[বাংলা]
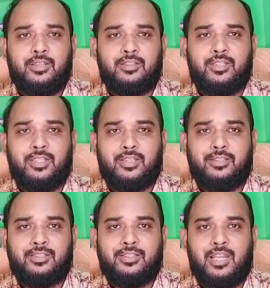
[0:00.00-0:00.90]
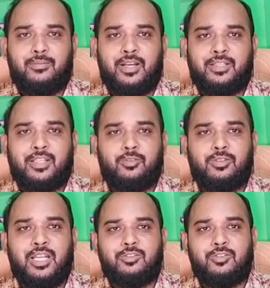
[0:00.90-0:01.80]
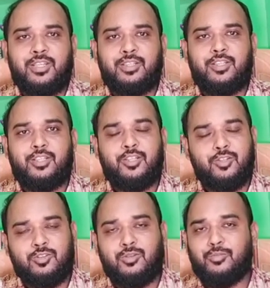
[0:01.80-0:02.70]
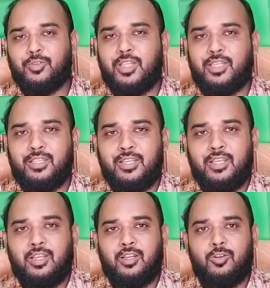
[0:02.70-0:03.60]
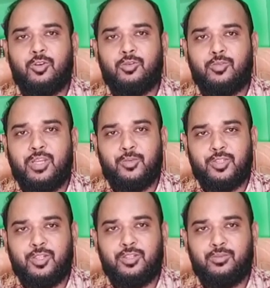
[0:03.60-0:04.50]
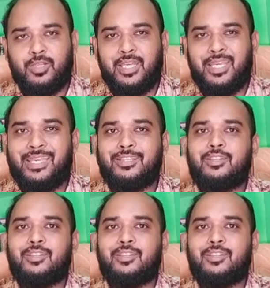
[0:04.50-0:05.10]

যে চারবাকদের কোনো দার্শনিক নির্দিষ্ট সম্প্রদায় নেই লোকমুখে প্রচলিত বলে এই